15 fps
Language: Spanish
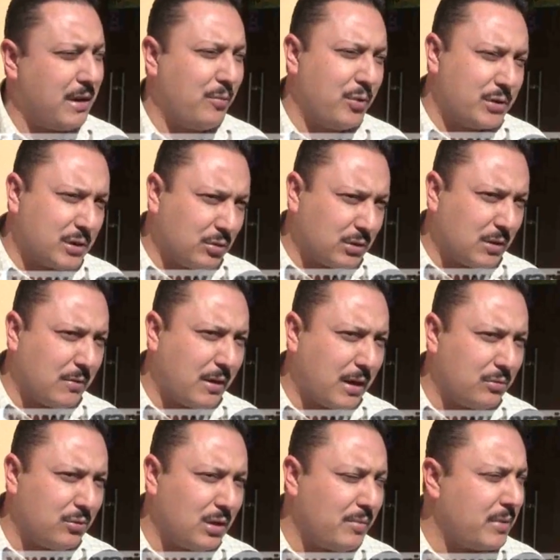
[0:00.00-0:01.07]
Hemos estado
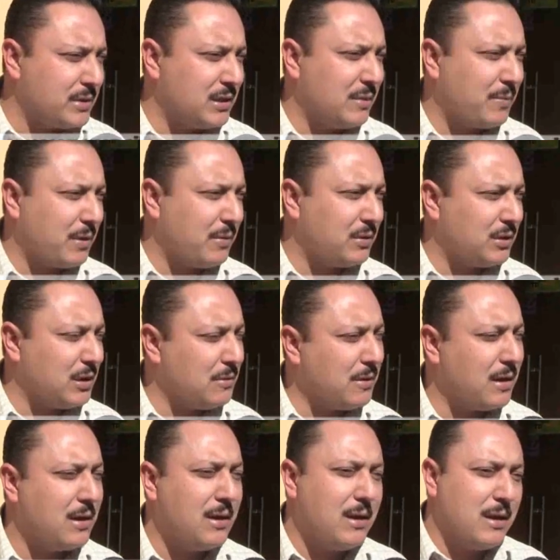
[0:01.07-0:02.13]
trabajando en la medicina
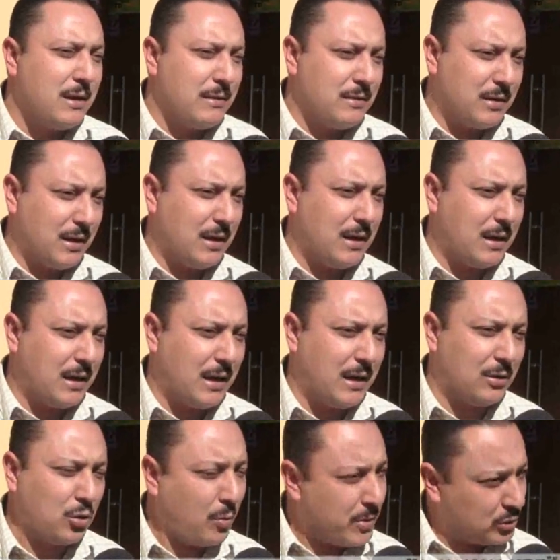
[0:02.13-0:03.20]
preventiva, de que
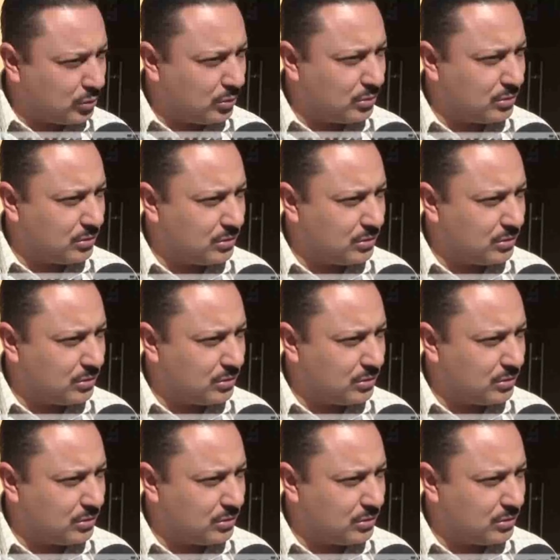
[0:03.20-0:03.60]
tomen su,